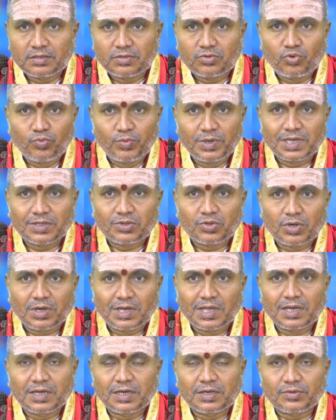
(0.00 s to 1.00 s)
గుమ్మాలకు
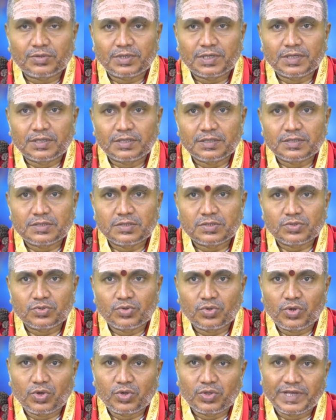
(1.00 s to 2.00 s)
తోరణాలు కట్టుకుని
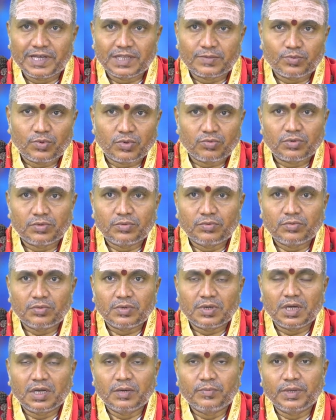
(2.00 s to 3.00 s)
సూర్యోదయ పూర్వం
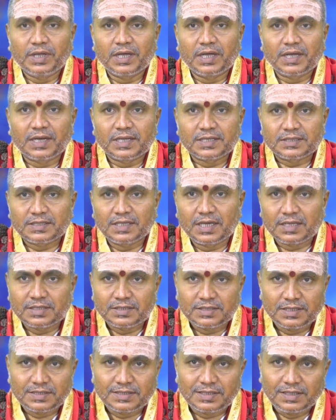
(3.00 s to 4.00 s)
అభ్యంగన స్నానం
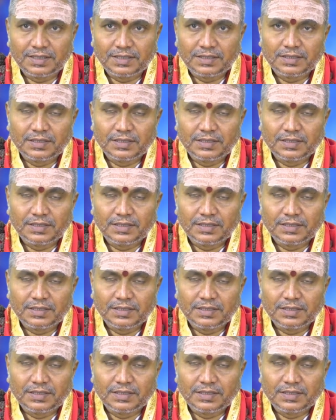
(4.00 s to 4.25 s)
చేసి